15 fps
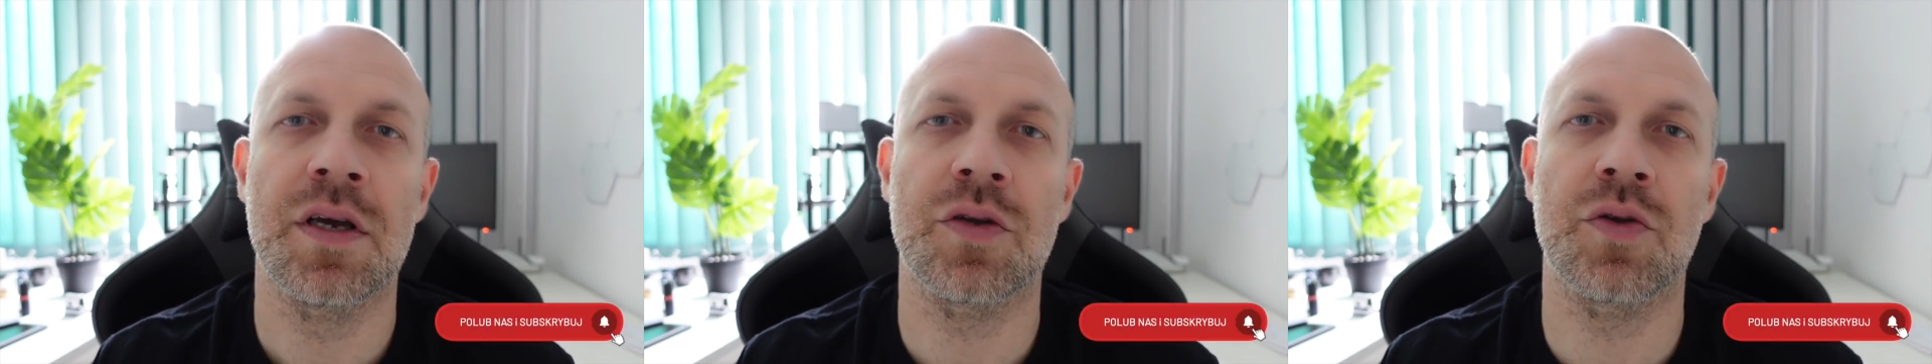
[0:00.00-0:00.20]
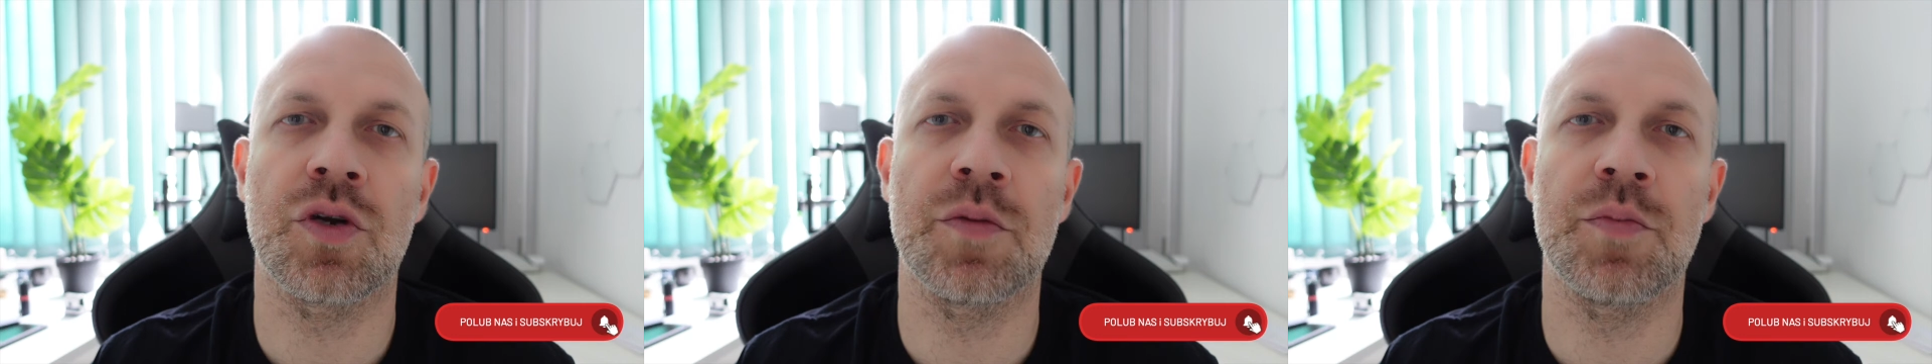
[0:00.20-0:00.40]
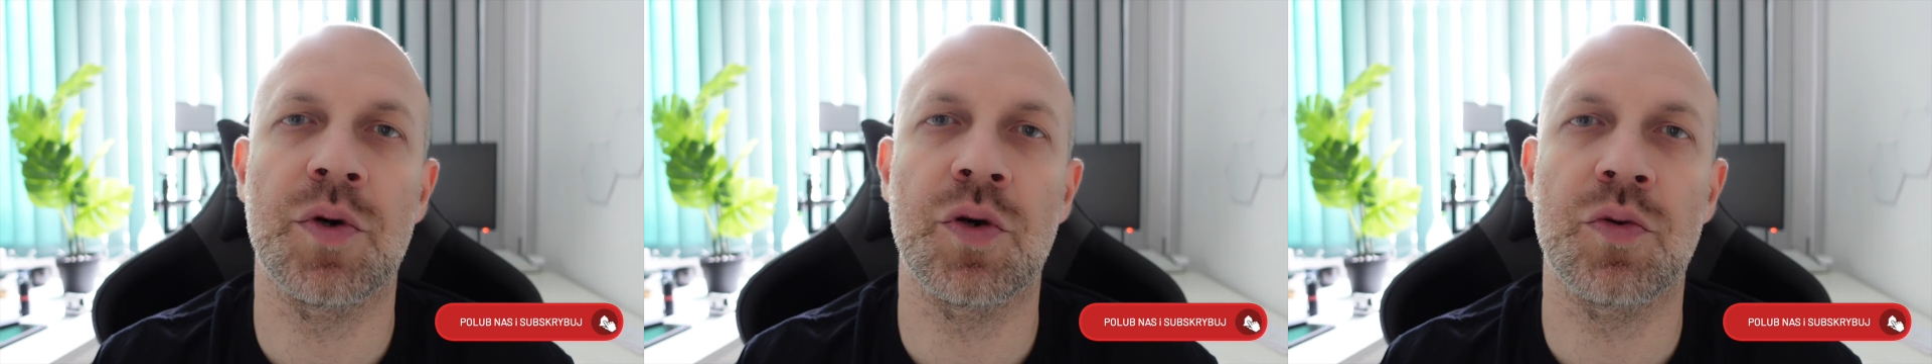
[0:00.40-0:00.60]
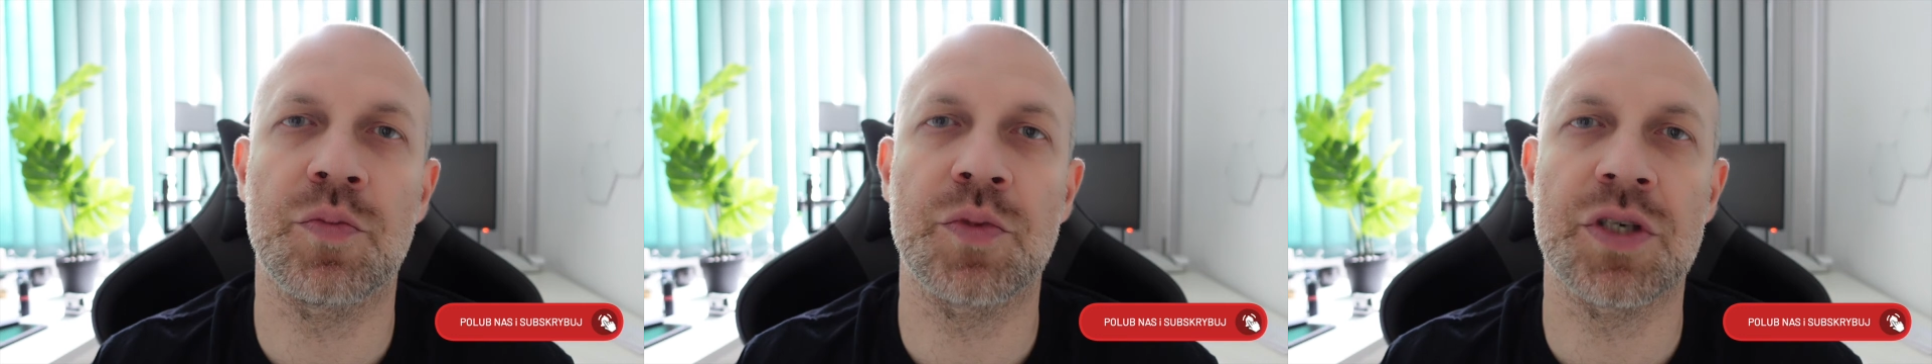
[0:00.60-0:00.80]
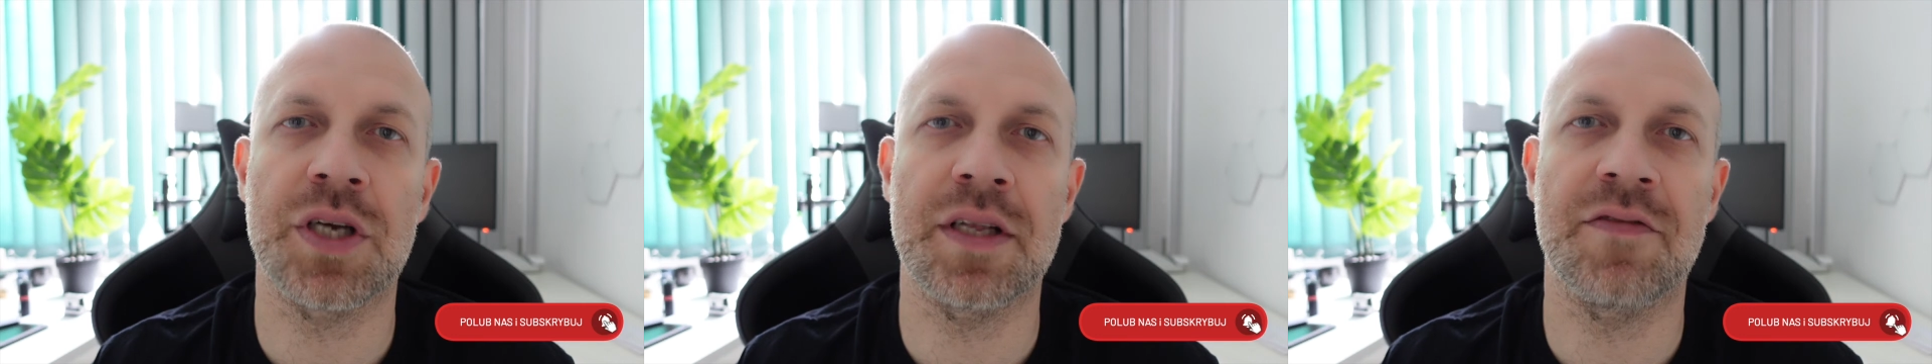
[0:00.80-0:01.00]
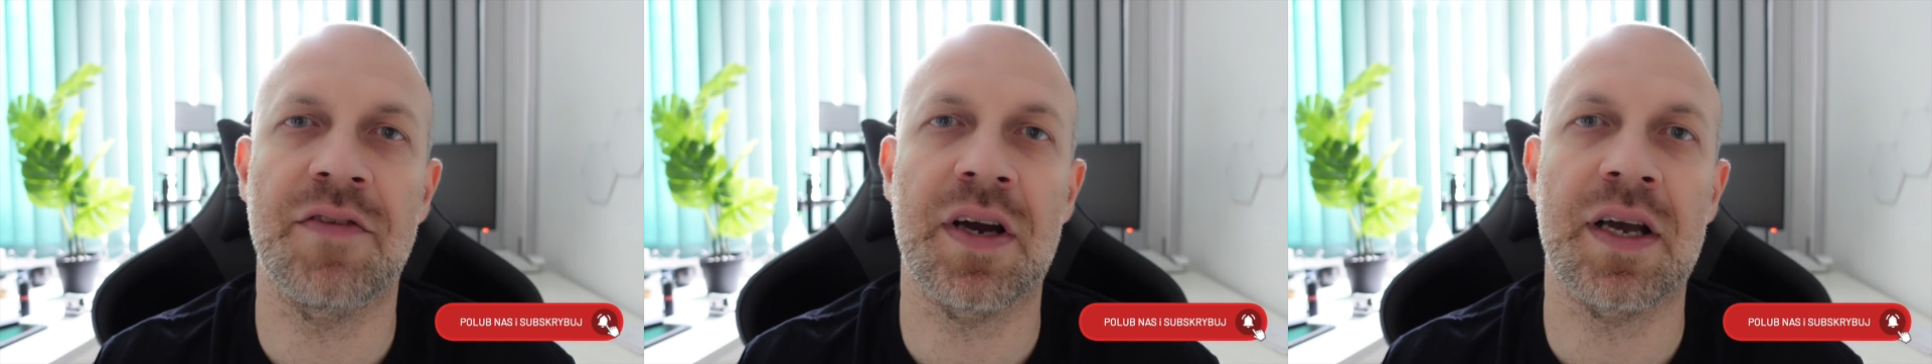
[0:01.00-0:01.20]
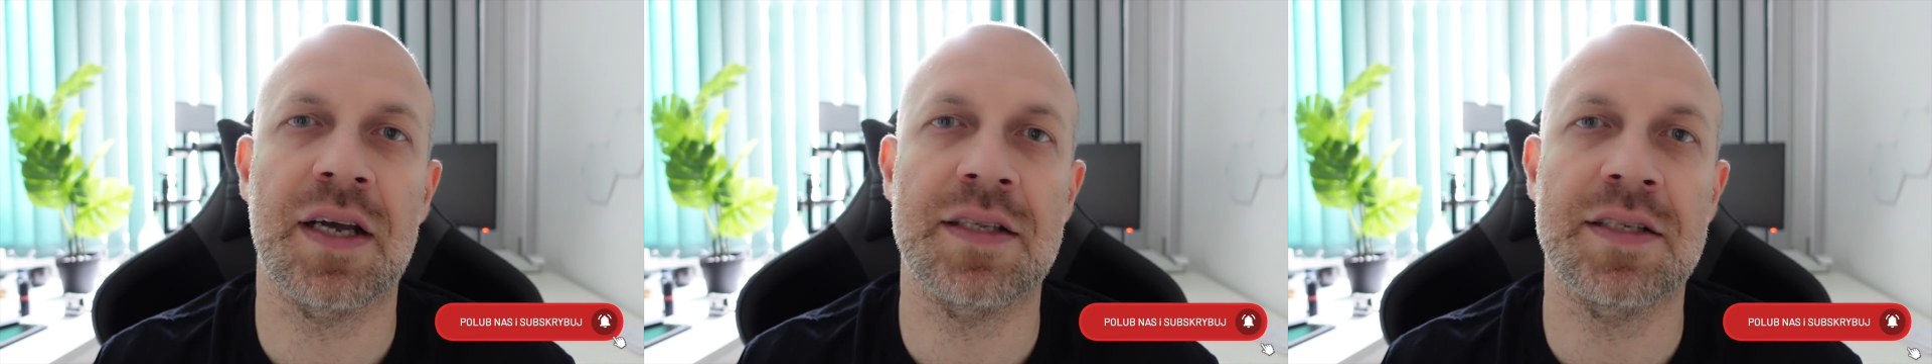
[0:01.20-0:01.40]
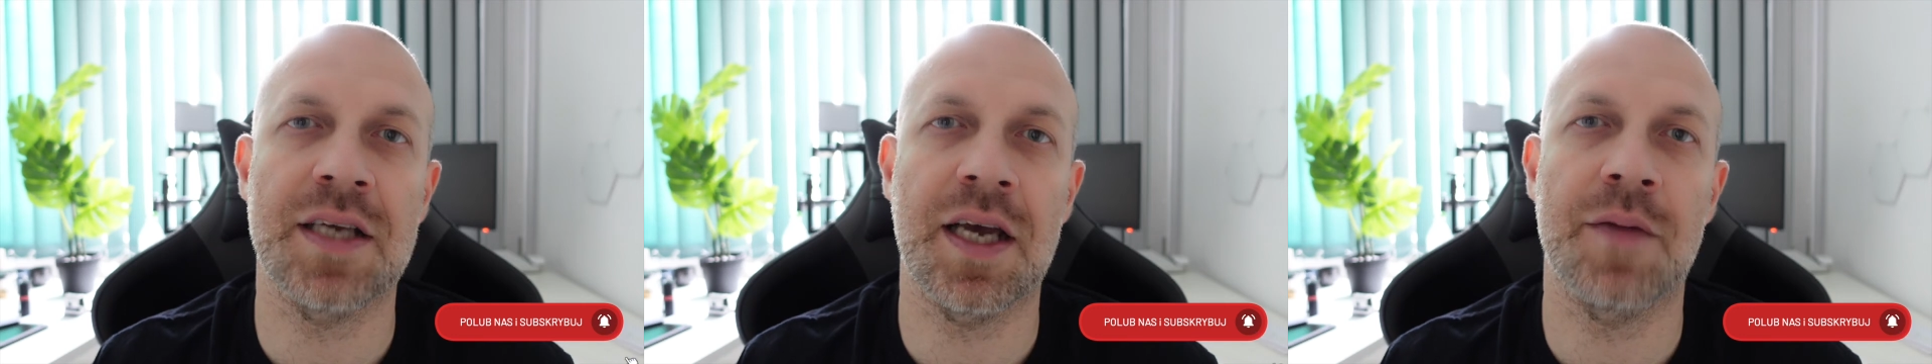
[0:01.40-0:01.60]
który był przed
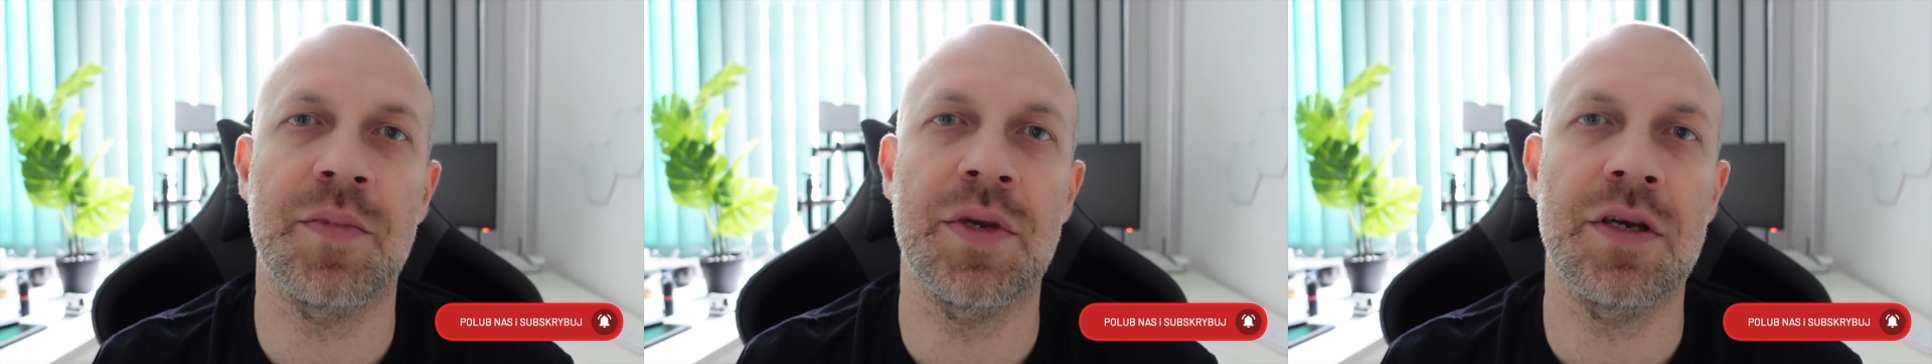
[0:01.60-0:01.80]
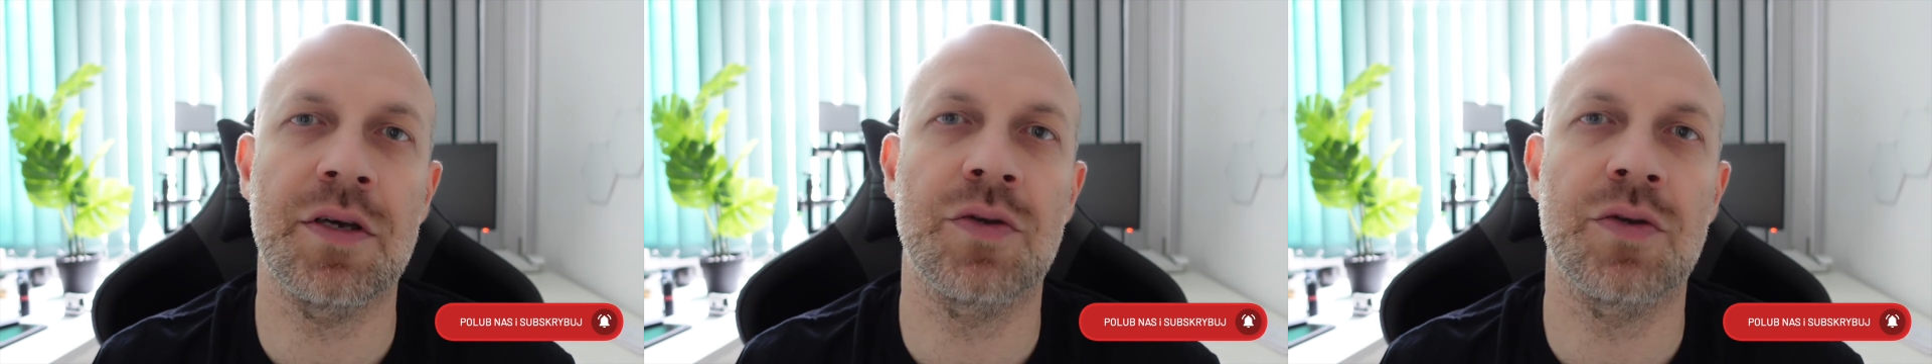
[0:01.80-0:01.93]
wakacjami